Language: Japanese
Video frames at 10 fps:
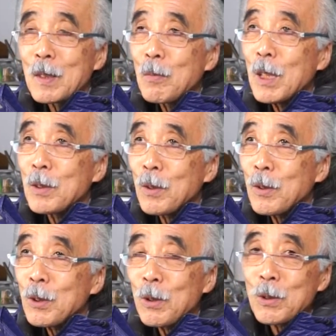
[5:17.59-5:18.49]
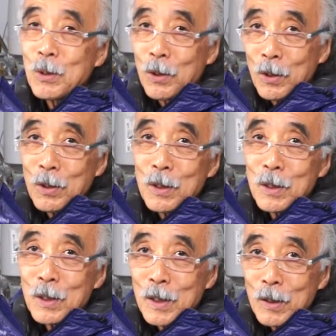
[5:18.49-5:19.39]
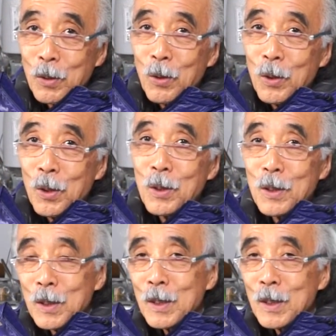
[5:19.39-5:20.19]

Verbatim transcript: まあその一つの方法